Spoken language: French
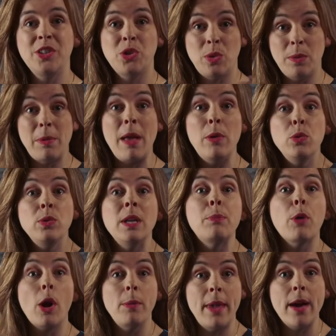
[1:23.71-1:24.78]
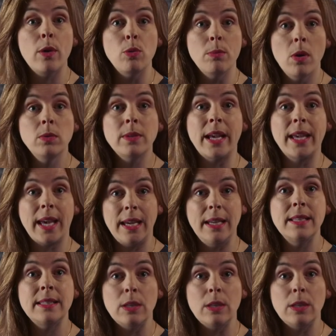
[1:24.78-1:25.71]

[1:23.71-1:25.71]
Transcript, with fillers: je suis une des premières au monde à créer